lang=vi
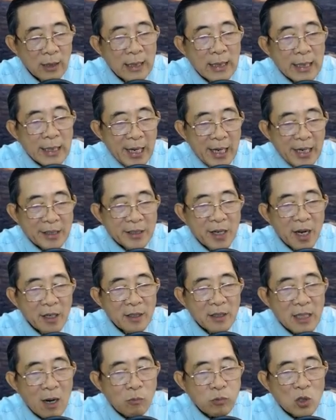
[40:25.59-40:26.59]
Nghĩ đến
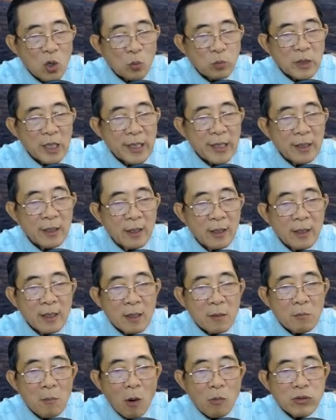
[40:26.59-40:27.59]
Long Trục Thiên,
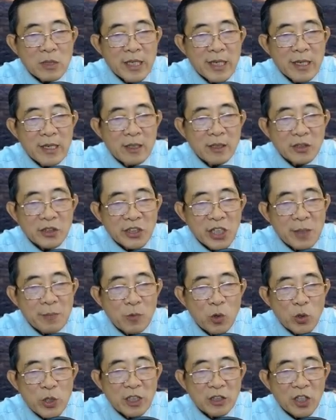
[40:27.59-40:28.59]
bỗng nhiên tim của
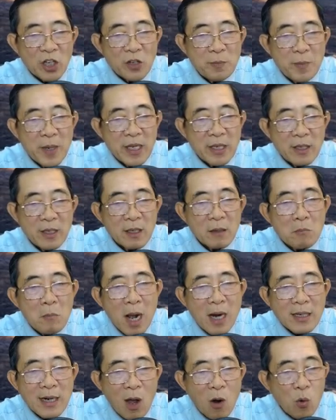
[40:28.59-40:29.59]
Dương Tử My
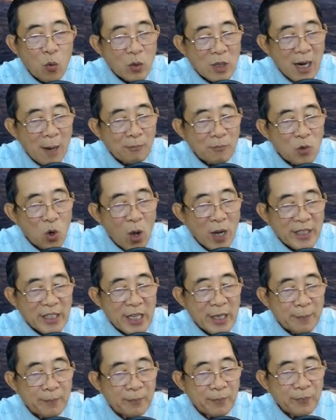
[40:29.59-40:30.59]
bắt đầu đập loạn nhịp.